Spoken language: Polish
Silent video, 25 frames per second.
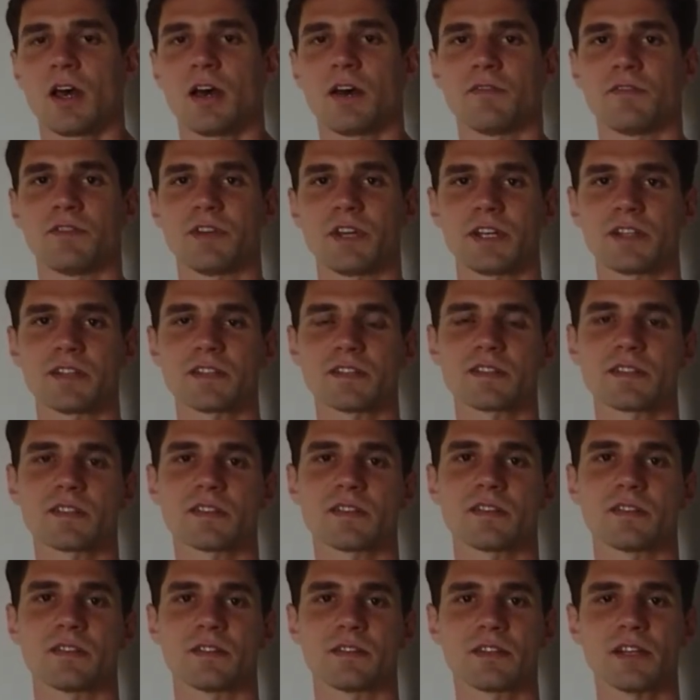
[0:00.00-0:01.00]
Więc
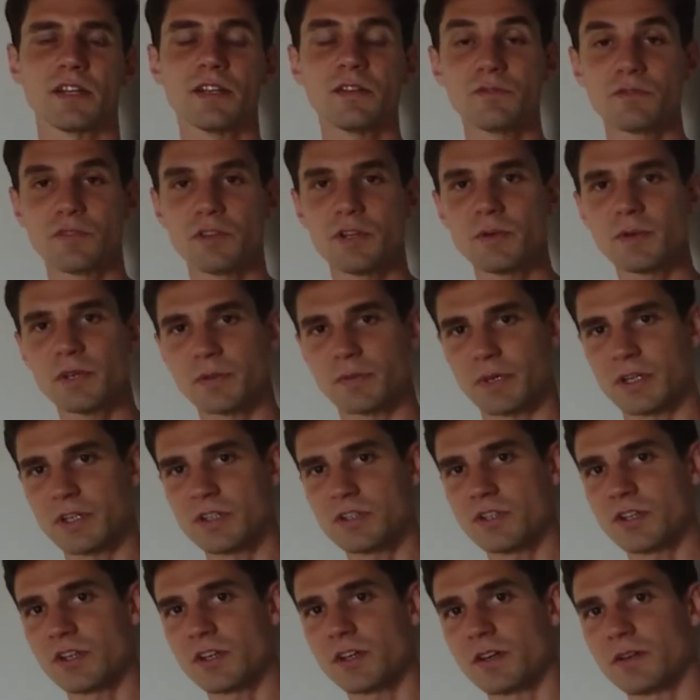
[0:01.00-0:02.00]
y, ten filmik
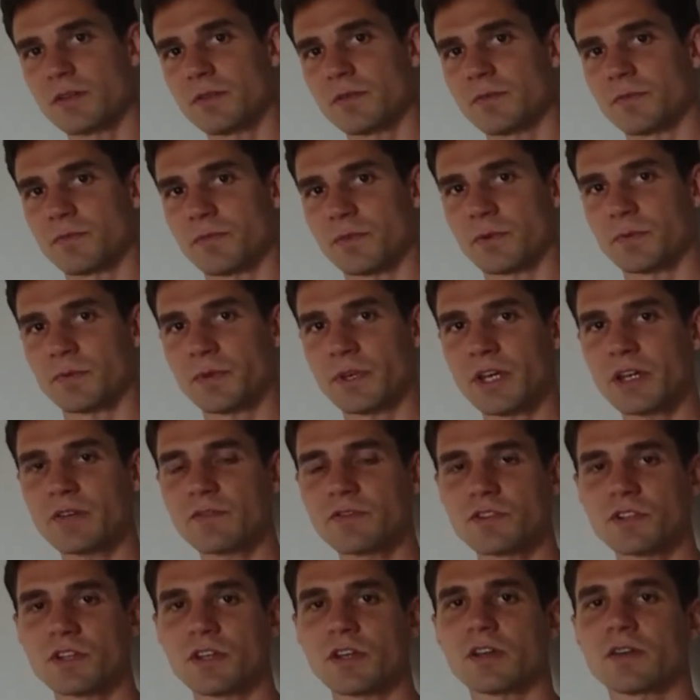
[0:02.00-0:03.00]
będzie po
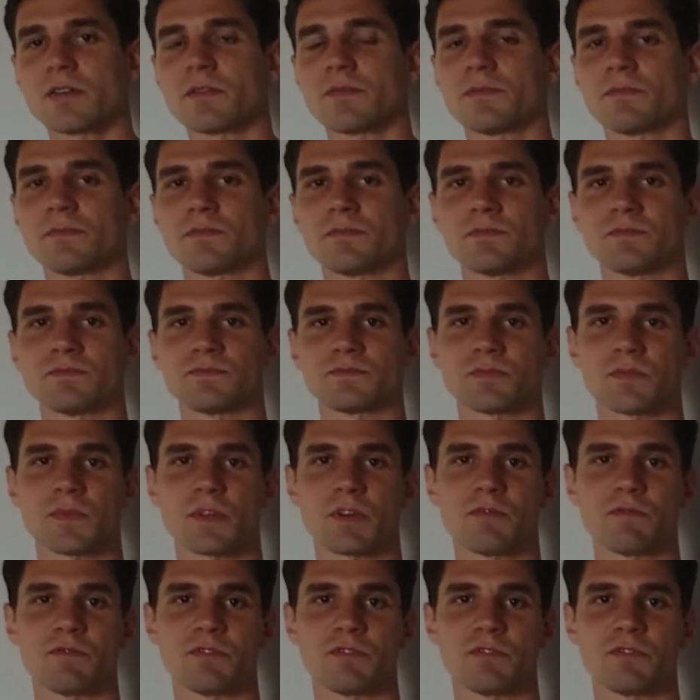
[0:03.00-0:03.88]
pierwsze mm,